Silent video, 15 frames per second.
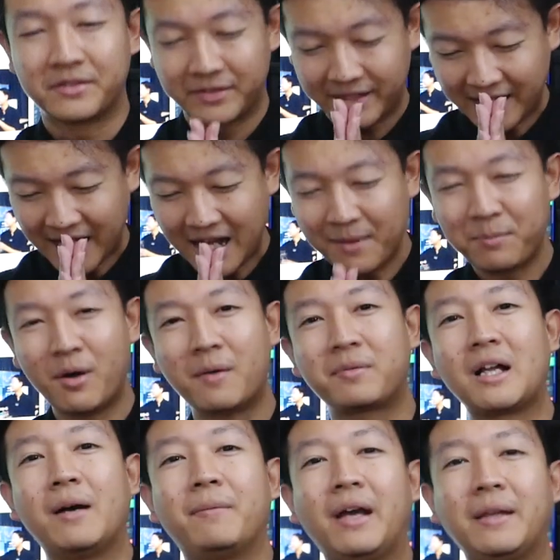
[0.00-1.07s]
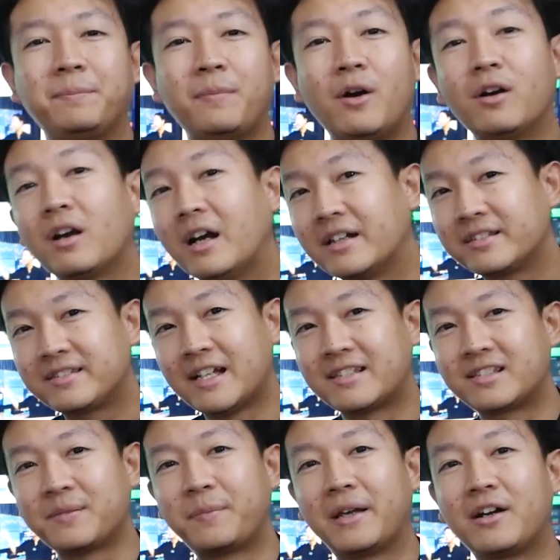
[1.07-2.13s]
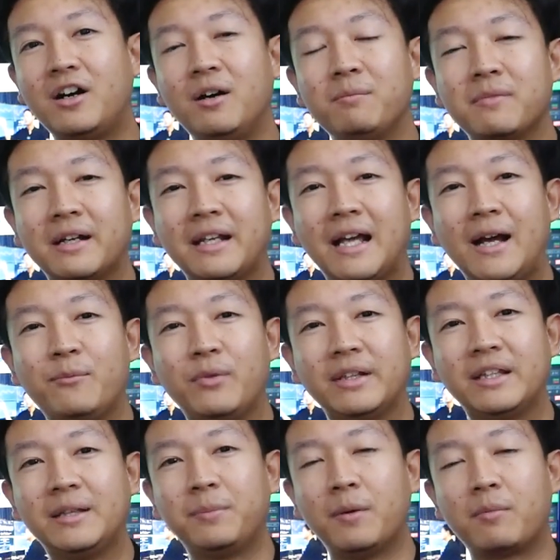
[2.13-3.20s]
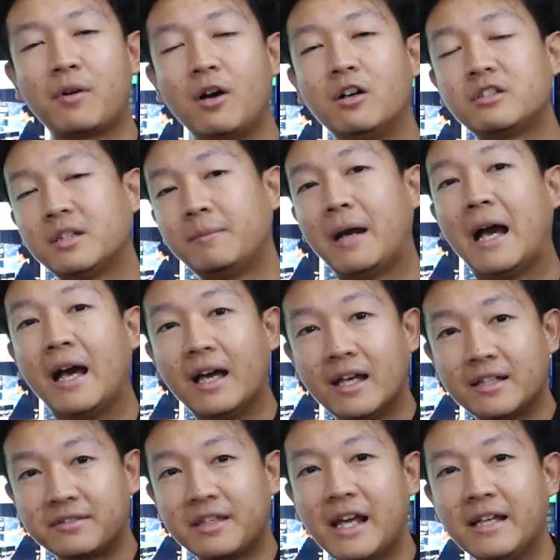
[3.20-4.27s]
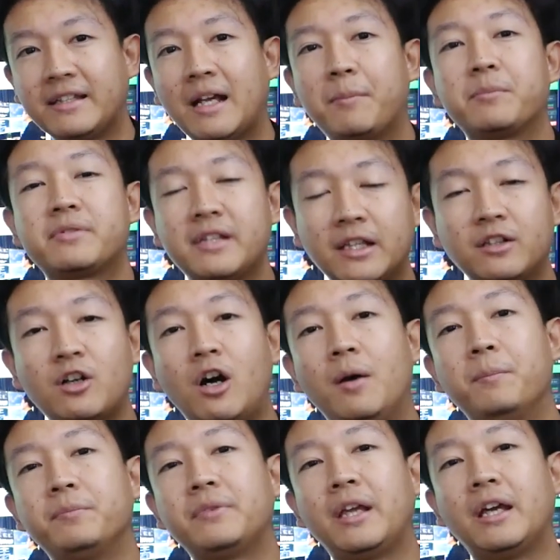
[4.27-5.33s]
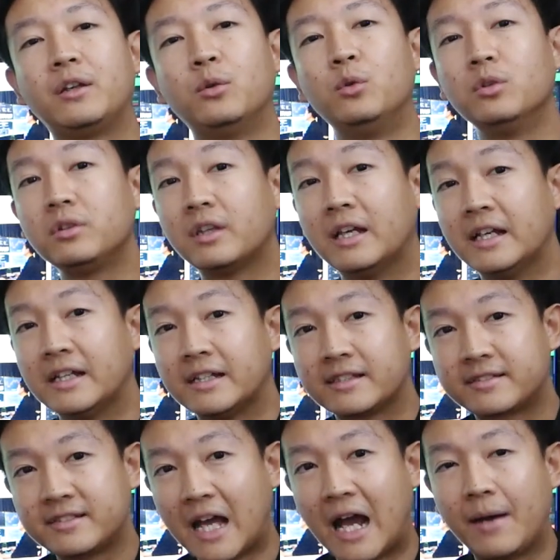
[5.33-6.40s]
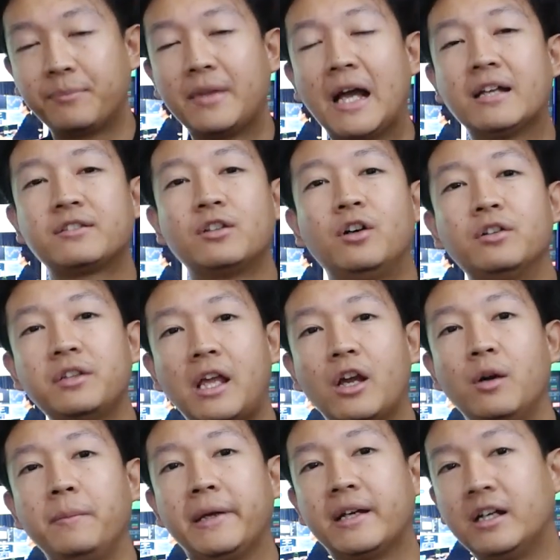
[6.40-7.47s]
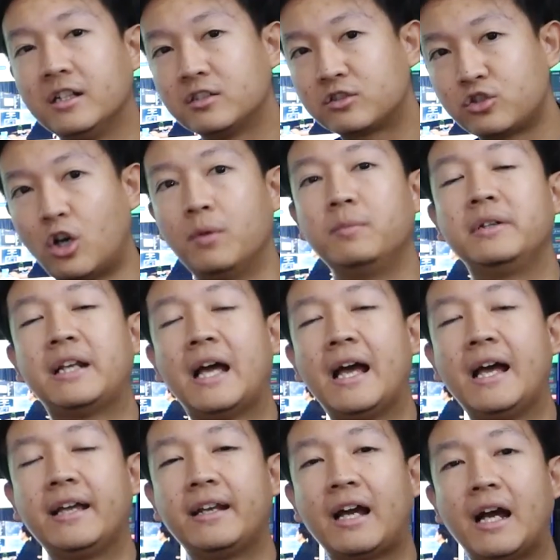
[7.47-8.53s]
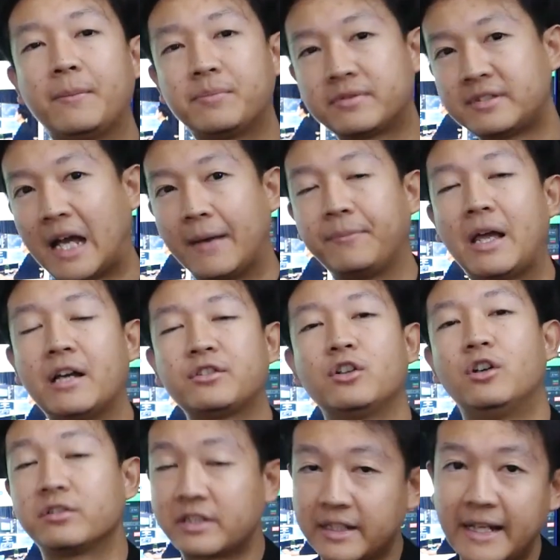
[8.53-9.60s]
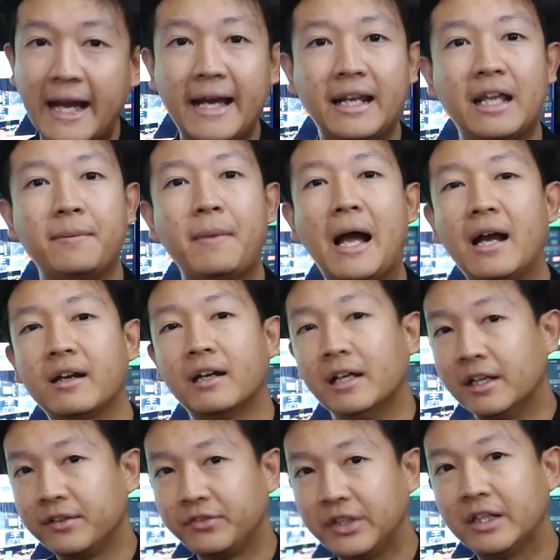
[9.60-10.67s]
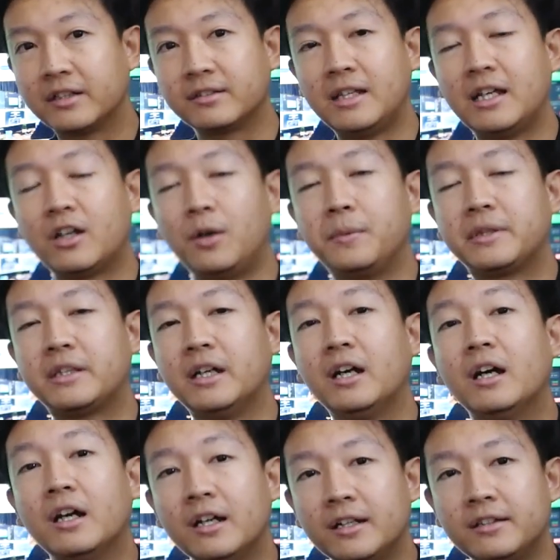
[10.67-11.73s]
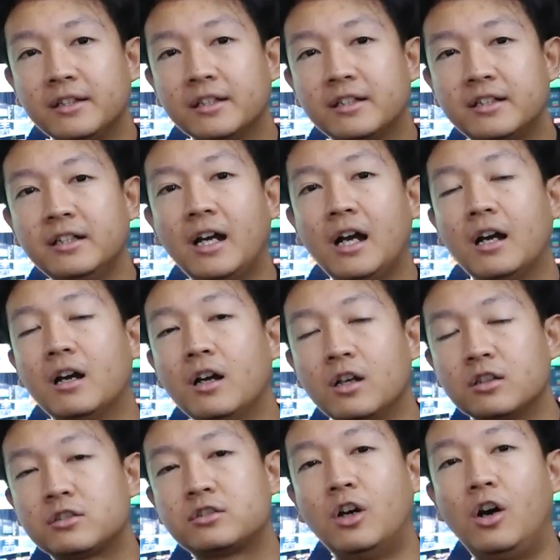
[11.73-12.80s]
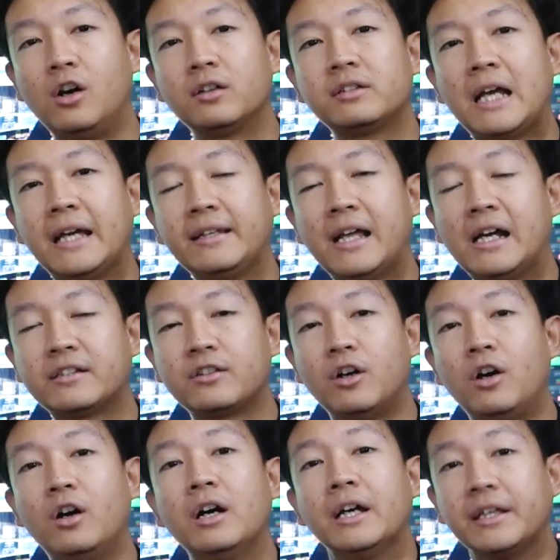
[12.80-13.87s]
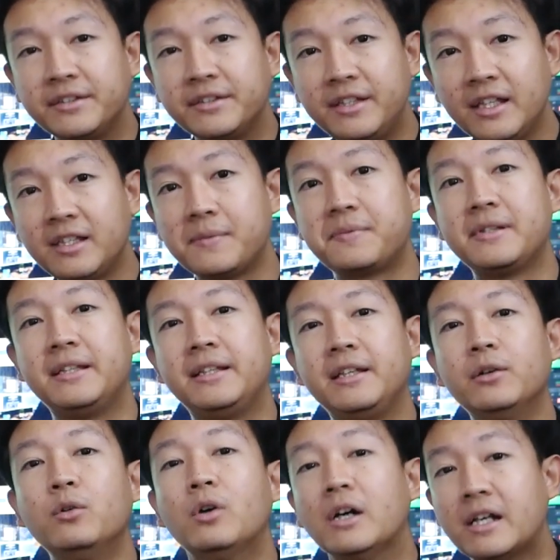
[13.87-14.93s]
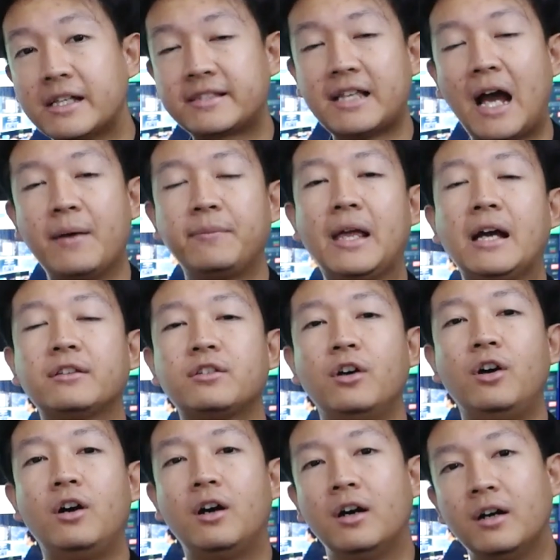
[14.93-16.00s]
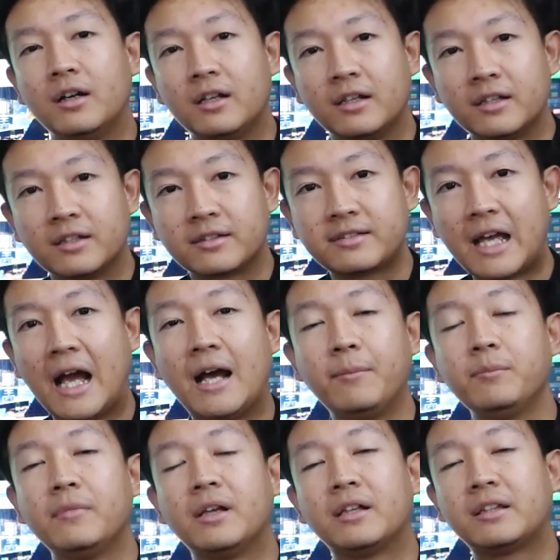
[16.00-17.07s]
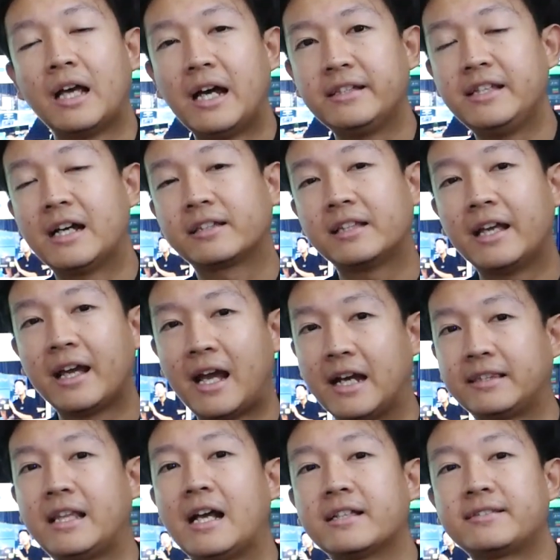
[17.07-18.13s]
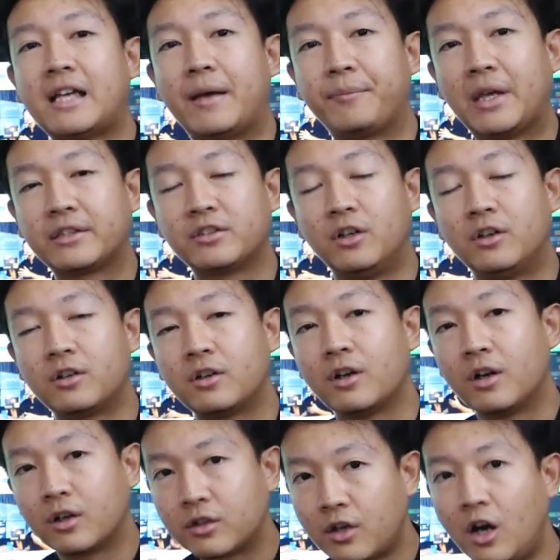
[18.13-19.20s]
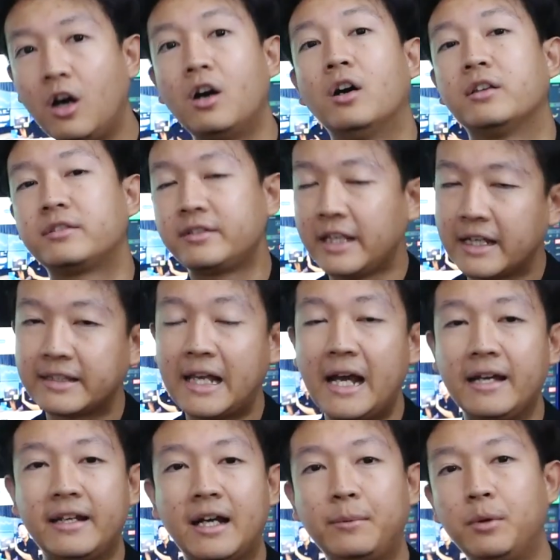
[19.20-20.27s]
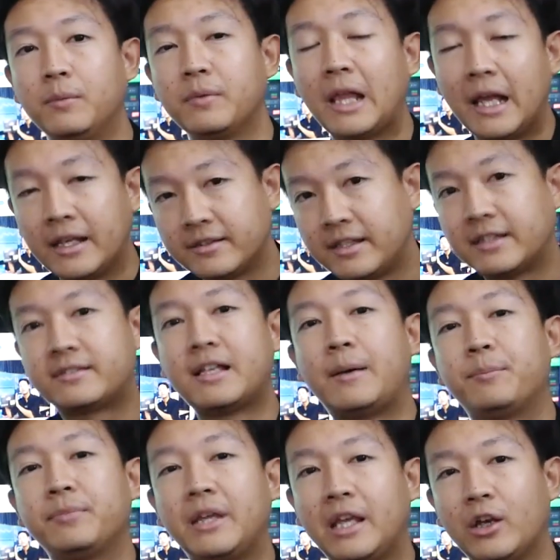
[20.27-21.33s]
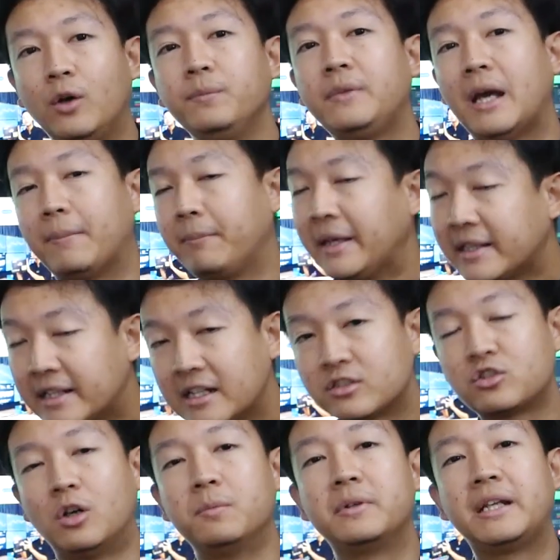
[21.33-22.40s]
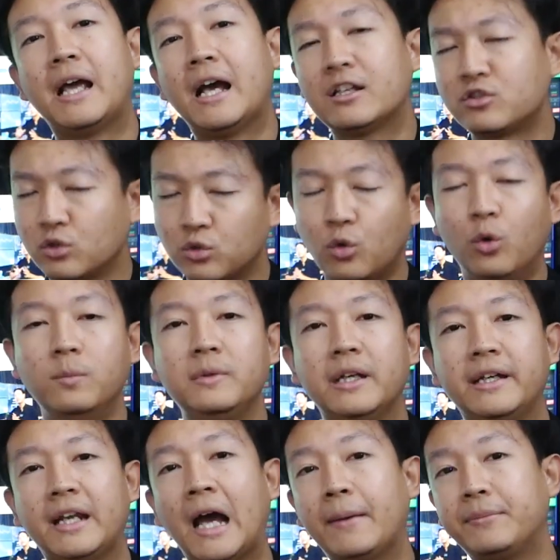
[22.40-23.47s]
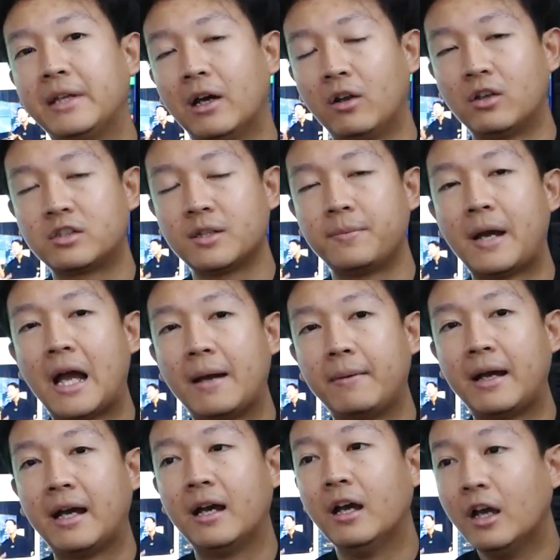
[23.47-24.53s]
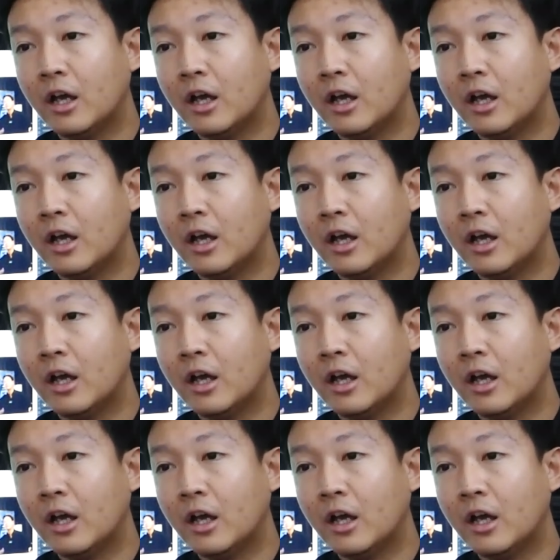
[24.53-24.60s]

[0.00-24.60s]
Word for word: สวัสดีครับพบกับ a d b o x จัดสเปคคอมกันนะครับ วันนี้ผมก็จะมาแนะนำเซตคอมเทรดหุ้น3 หน้าจอในก็ไม่เกิน 25,000นะครับ 3หน้าจอจะได้อะไรบ้าง 1 ได้คอมพิวเตอร์ 1 เครื่อง 2 ได้หน้าจอ24 นิ้ว 3 หน้าจอ 3 ถ้าอยากได้ขาตั้ง 3 หน้าจอก็แจ้งได้นะครับผมเซ็สับในงบเนี่ยไม่เกิน 25,000สุดคุ้มเลยนะครับ เดี๋ยวเราจะพามา